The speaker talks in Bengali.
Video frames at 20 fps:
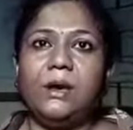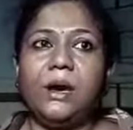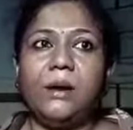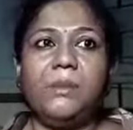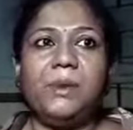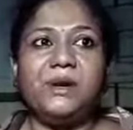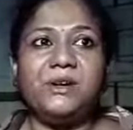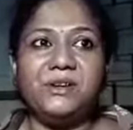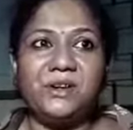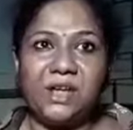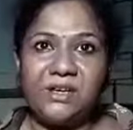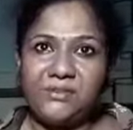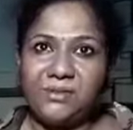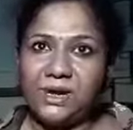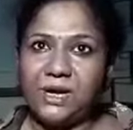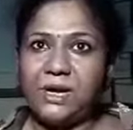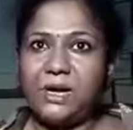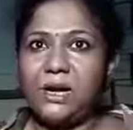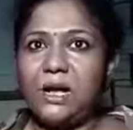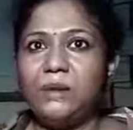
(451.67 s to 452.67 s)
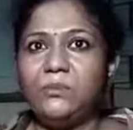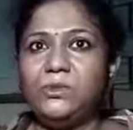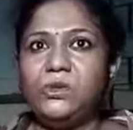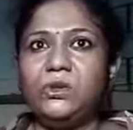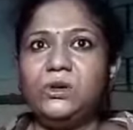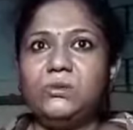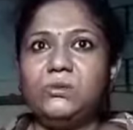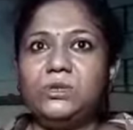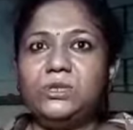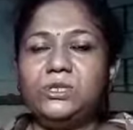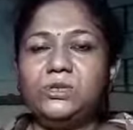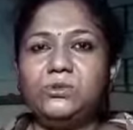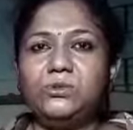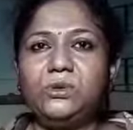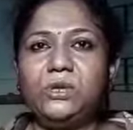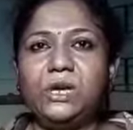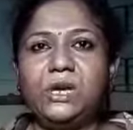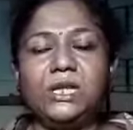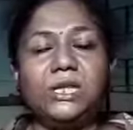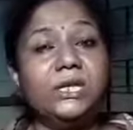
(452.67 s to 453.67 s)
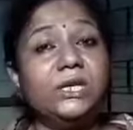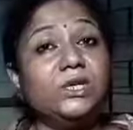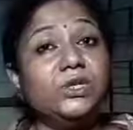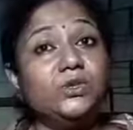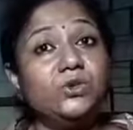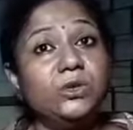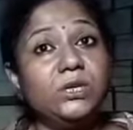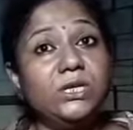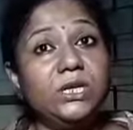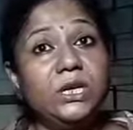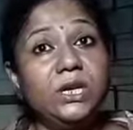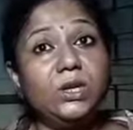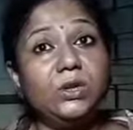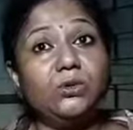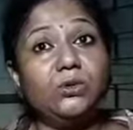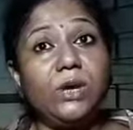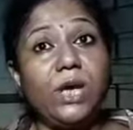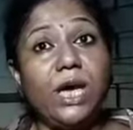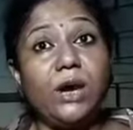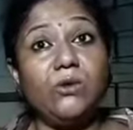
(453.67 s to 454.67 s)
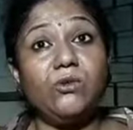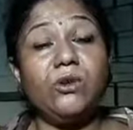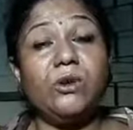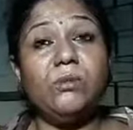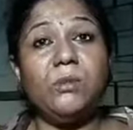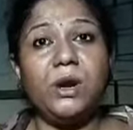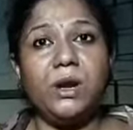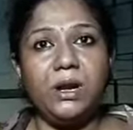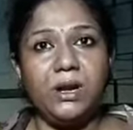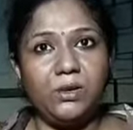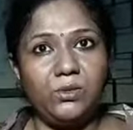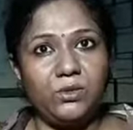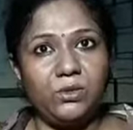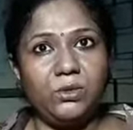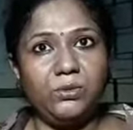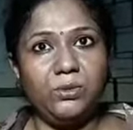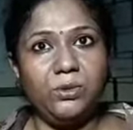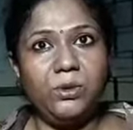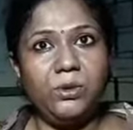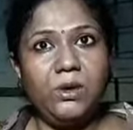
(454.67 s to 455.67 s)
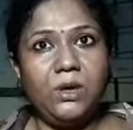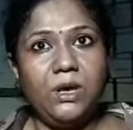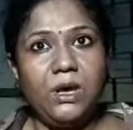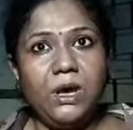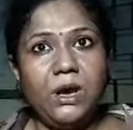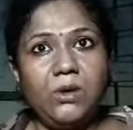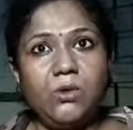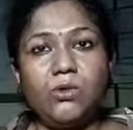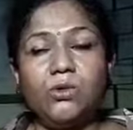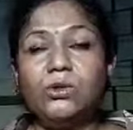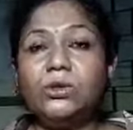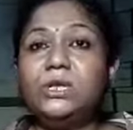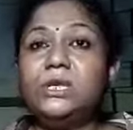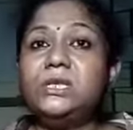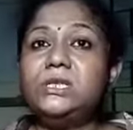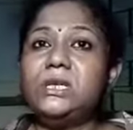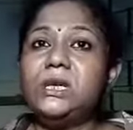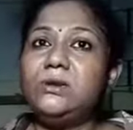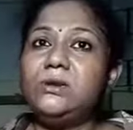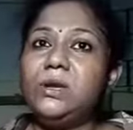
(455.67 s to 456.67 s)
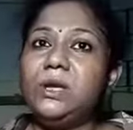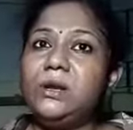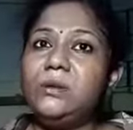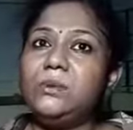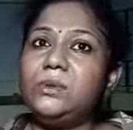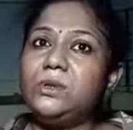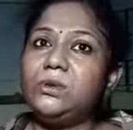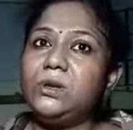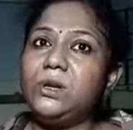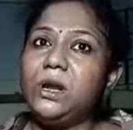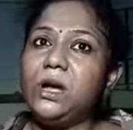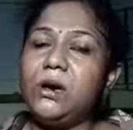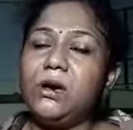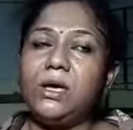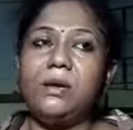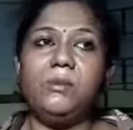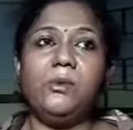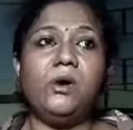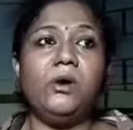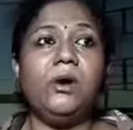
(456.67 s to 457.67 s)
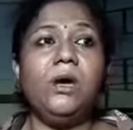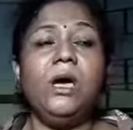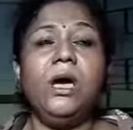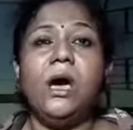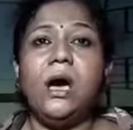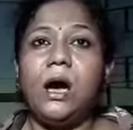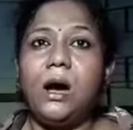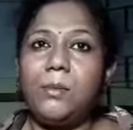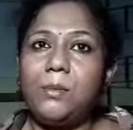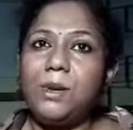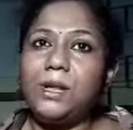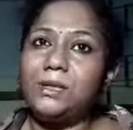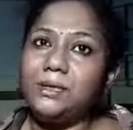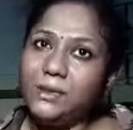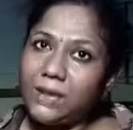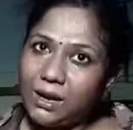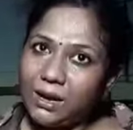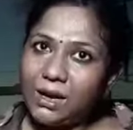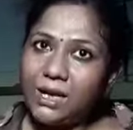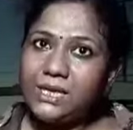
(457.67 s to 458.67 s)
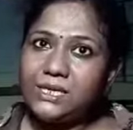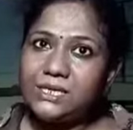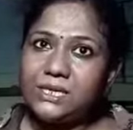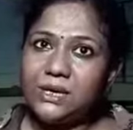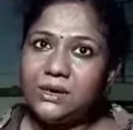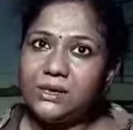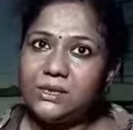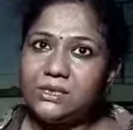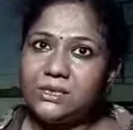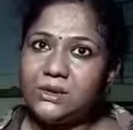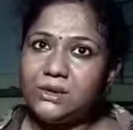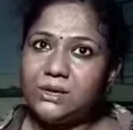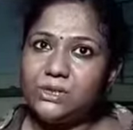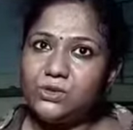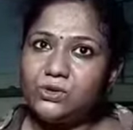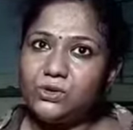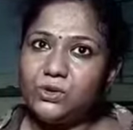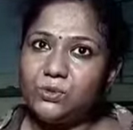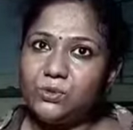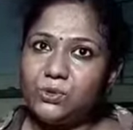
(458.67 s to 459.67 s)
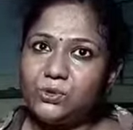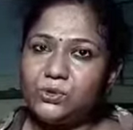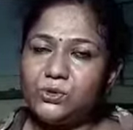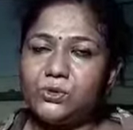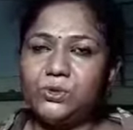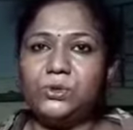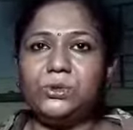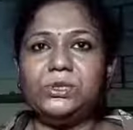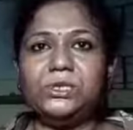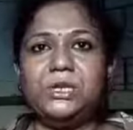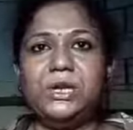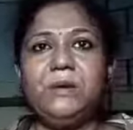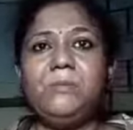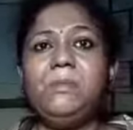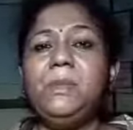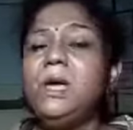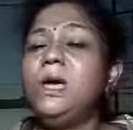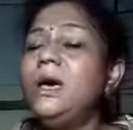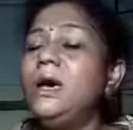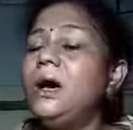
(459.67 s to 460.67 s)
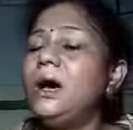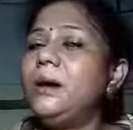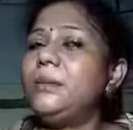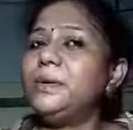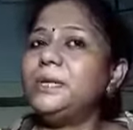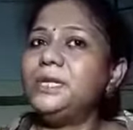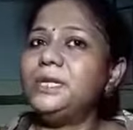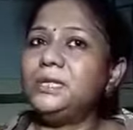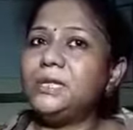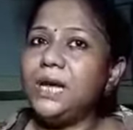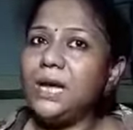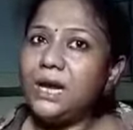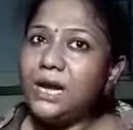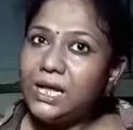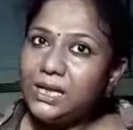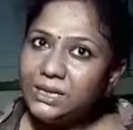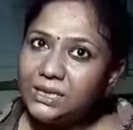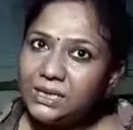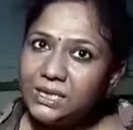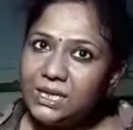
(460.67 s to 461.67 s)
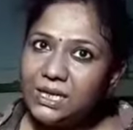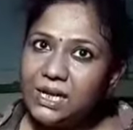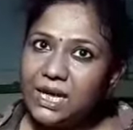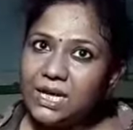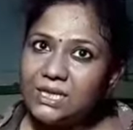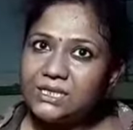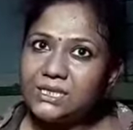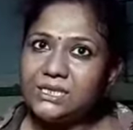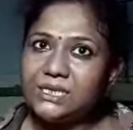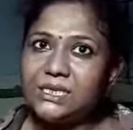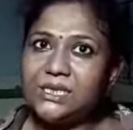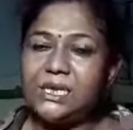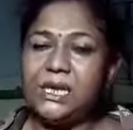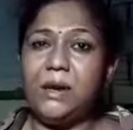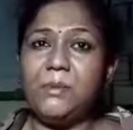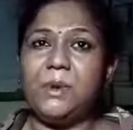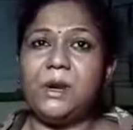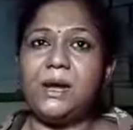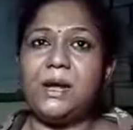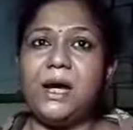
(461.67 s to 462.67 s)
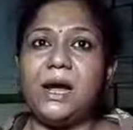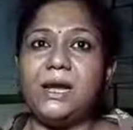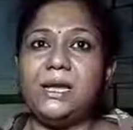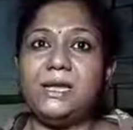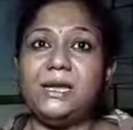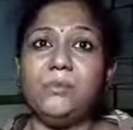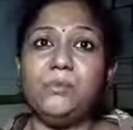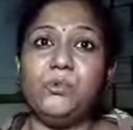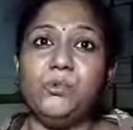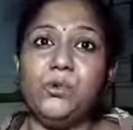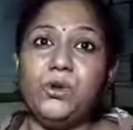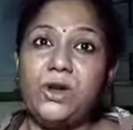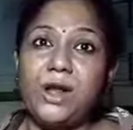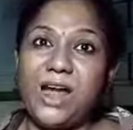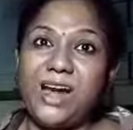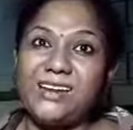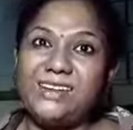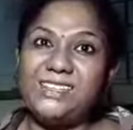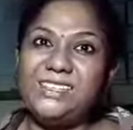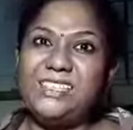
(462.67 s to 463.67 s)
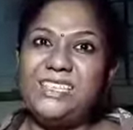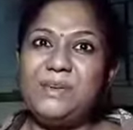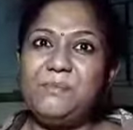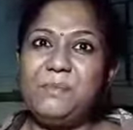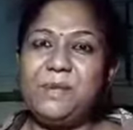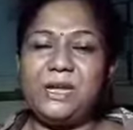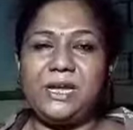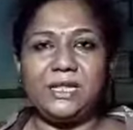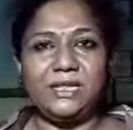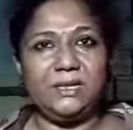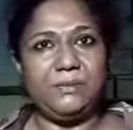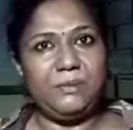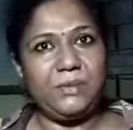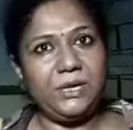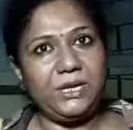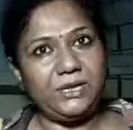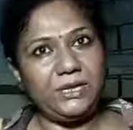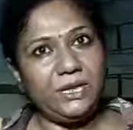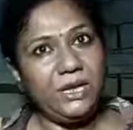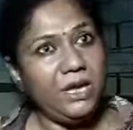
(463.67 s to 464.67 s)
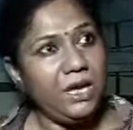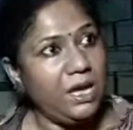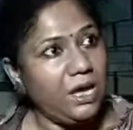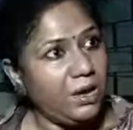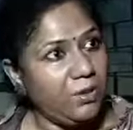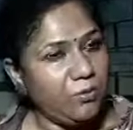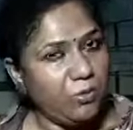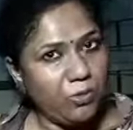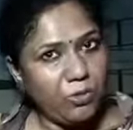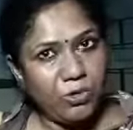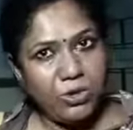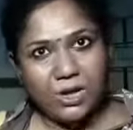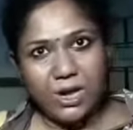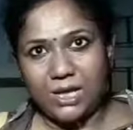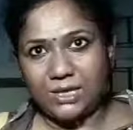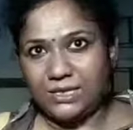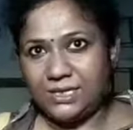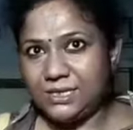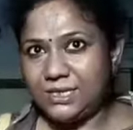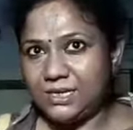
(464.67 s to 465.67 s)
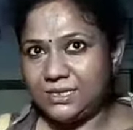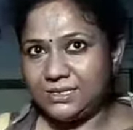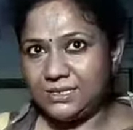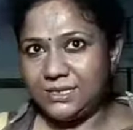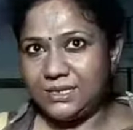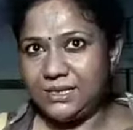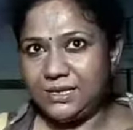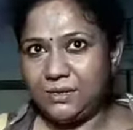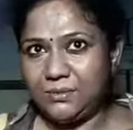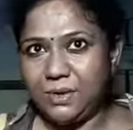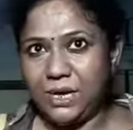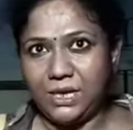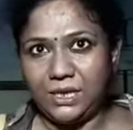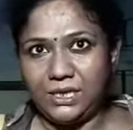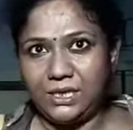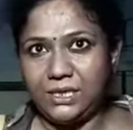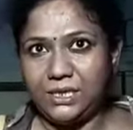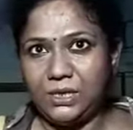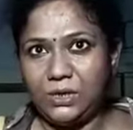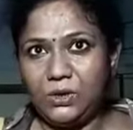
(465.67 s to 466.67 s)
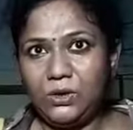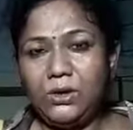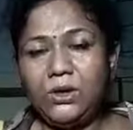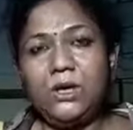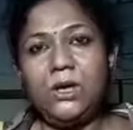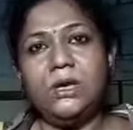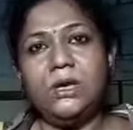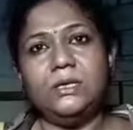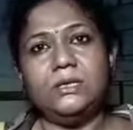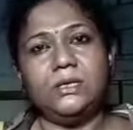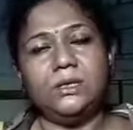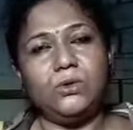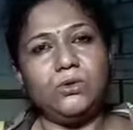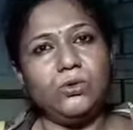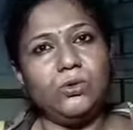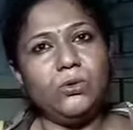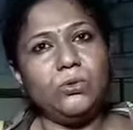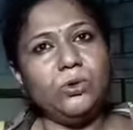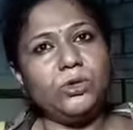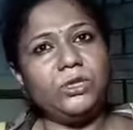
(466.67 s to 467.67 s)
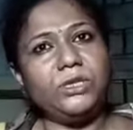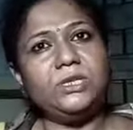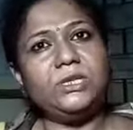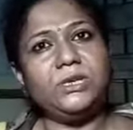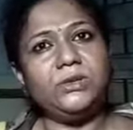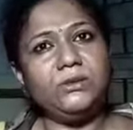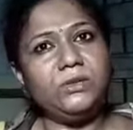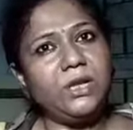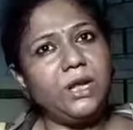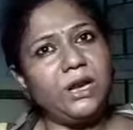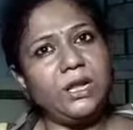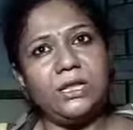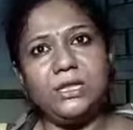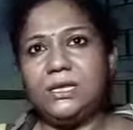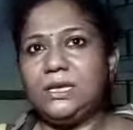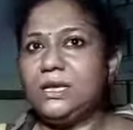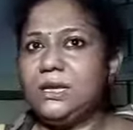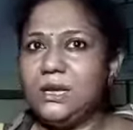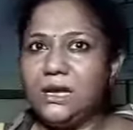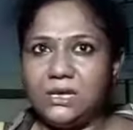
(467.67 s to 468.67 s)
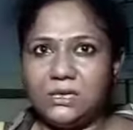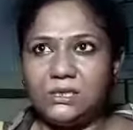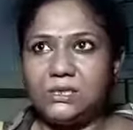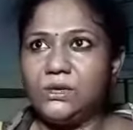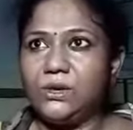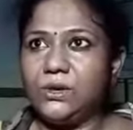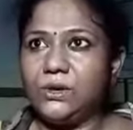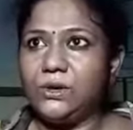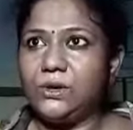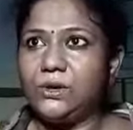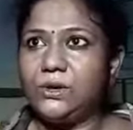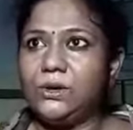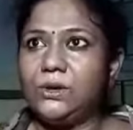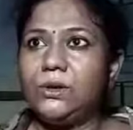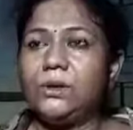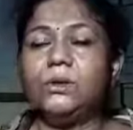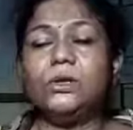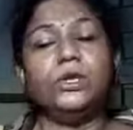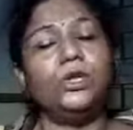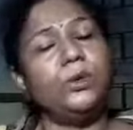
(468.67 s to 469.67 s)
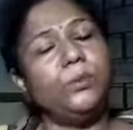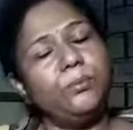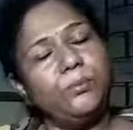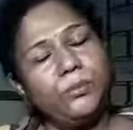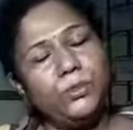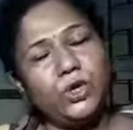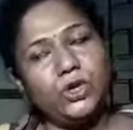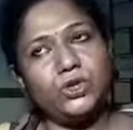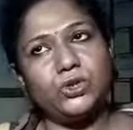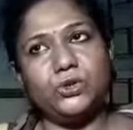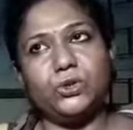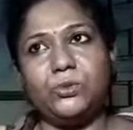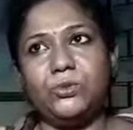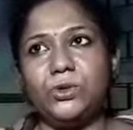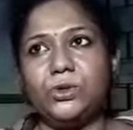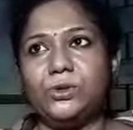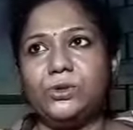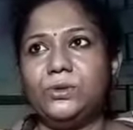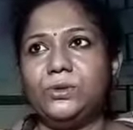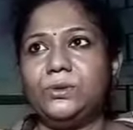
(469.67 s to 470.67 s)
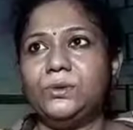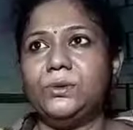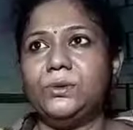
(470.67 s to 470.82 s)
আমার ড্রাইভারের নাম ধরে বলছে তুই এখান থেকে চলে যান আর তোকে এক্ষুনি মার্ডার করে দেবো কোনো দিন যেন এর ভেতরে না হয় এবং আমরা থানায় যাওয়া যাওয়ার জন্য প্রস্তুত হয়েছিলাম আমাদের থানার দিকে না যেতে দিয়ে আমার গাড়িটা পুরো লাঠি দিয়ে পেটাতে পেটাতে পুরো কাঁধি রাস্তার দিকে ভাগিয়ে দিল যে কোনো মতে যেন থানার দিকে দশজন মতো